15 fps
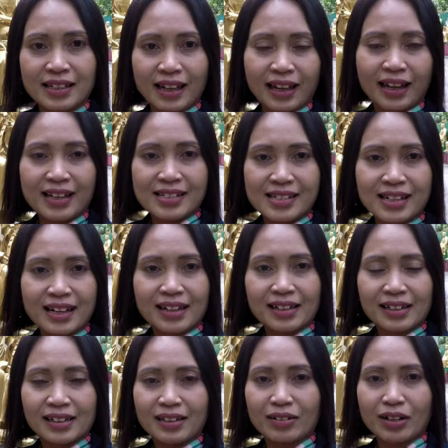saya
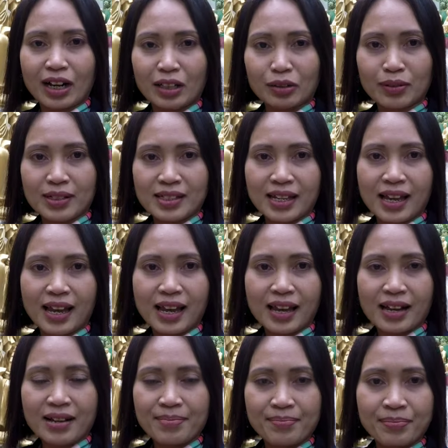kasihkan ke orang tua
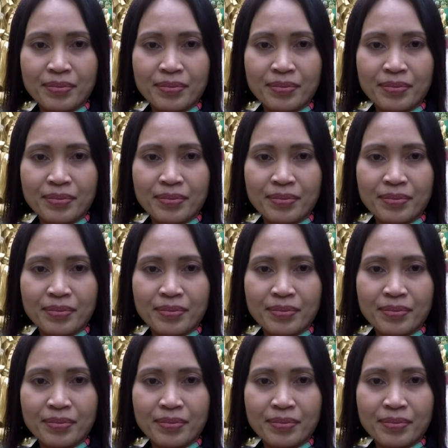saya